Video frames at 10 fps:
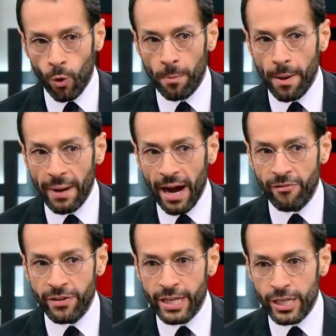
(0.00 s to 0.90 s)
وما بقى
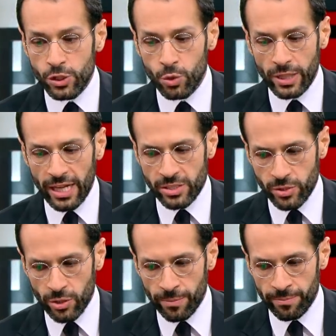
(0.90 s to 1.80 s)
فيي اسكت على
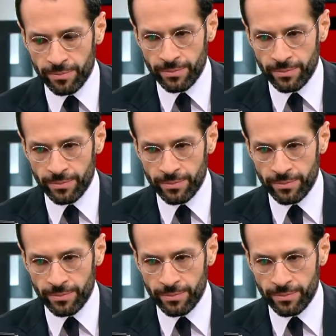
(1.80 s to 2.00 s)
الظلم